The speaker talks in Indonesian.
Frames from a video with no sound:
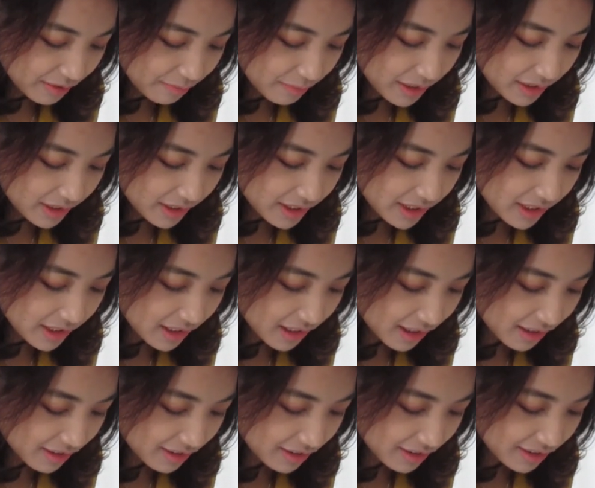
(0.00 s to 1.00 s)
bahasa Cina
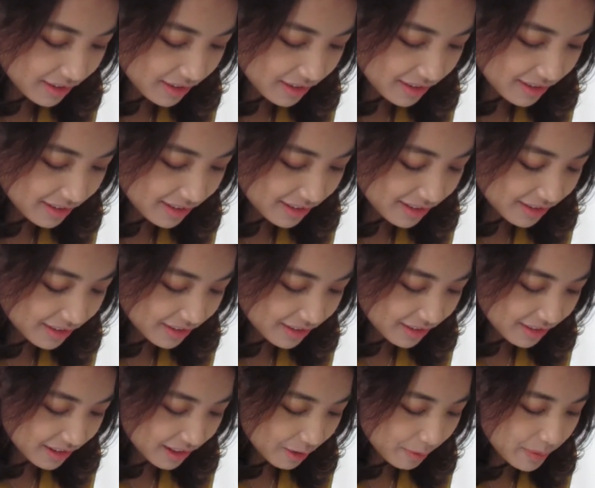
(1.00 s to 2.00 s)

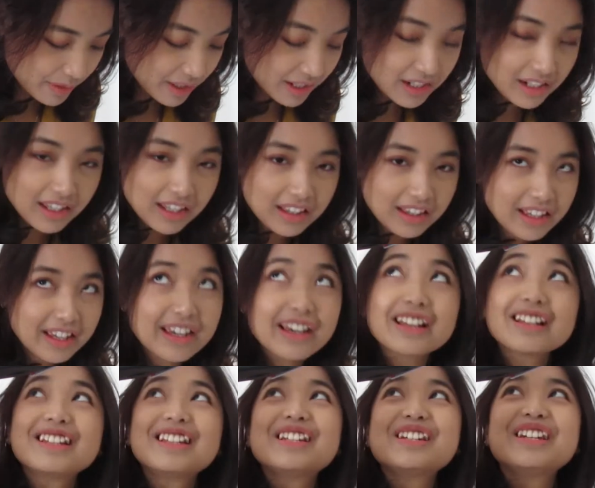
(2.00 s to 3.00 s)
tapi bisa dilihat lah ya
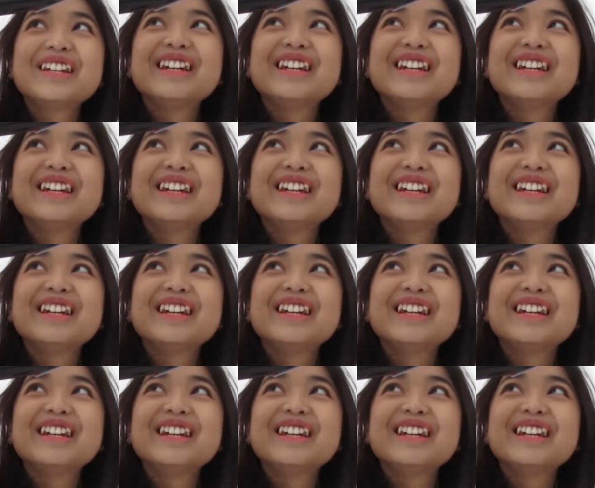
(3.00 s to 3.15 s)
ini